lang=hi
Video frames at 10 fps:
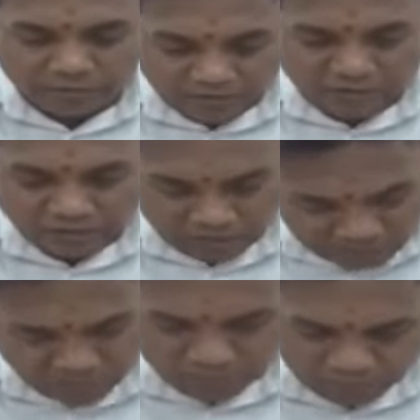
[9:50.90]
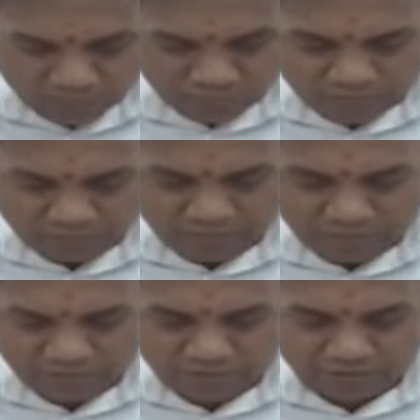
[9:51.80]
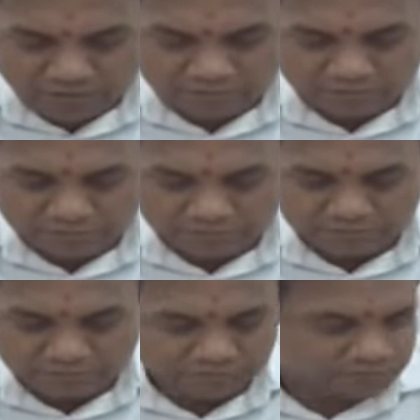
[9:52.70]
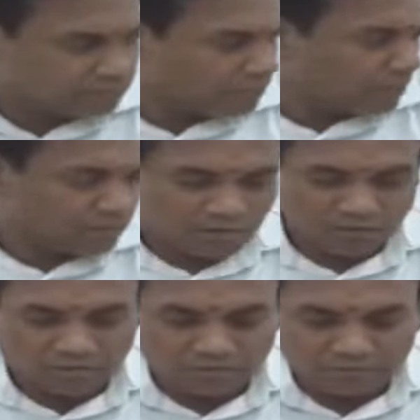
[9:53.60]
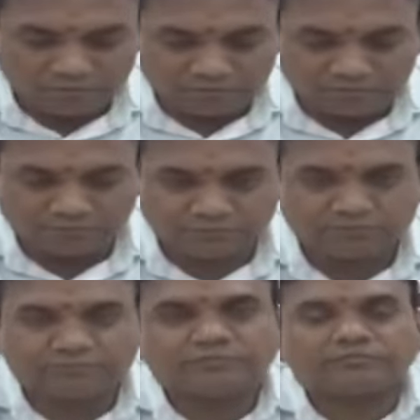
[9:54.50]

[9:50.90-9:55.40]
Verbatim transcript: उत्तराखंड में चार धाम यात्रा की शुरुआत 10 मई से होने